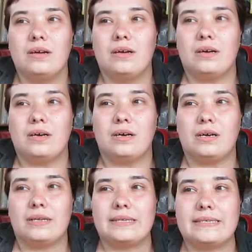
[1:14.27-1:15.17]

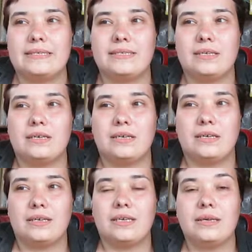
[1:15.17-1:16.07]
э, с
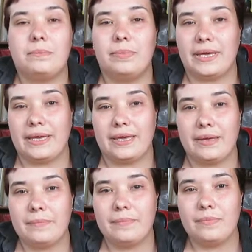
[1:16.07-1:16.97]

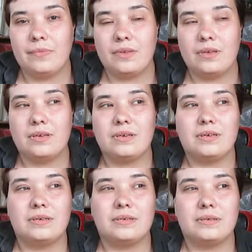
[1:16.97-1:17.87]
eBay
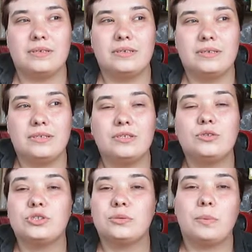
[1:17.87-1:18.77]
э, не
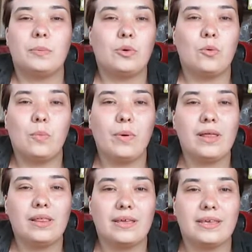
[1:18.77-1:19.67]
то чтобы
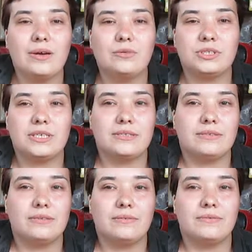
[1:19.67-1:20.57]
покупала, я
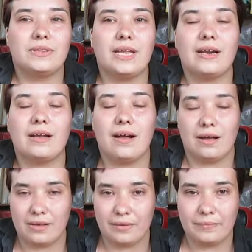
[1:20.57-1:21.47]
участвовала в
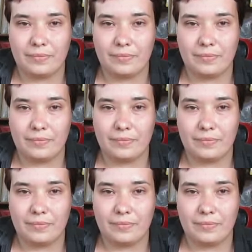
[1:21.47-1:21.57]
торгах.